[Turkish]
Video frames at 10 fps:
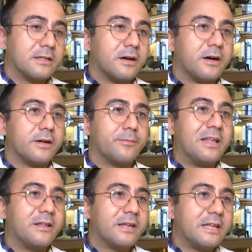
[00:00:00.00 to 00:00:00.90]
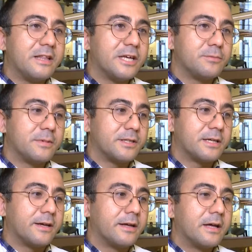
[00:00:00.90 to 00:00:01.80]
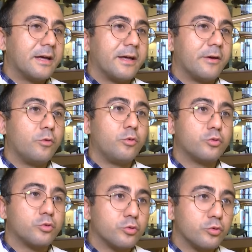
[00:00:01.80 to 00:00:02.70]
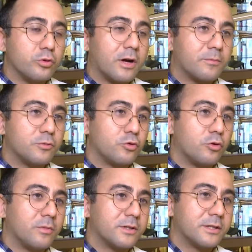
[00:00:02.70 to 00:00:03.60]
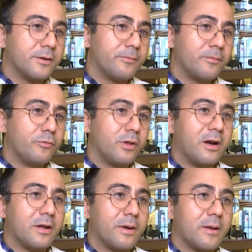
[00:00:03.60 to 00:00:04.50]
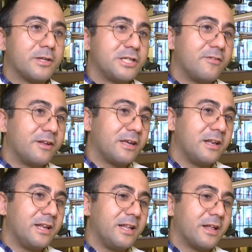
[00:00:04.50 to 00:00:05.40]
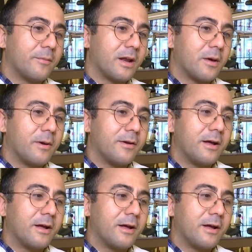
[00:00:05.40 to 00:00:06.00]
daha belirginleşmesi, e, uykusuzluğun artmış olması bunlarla beraber çevre kirliliğiyle beraber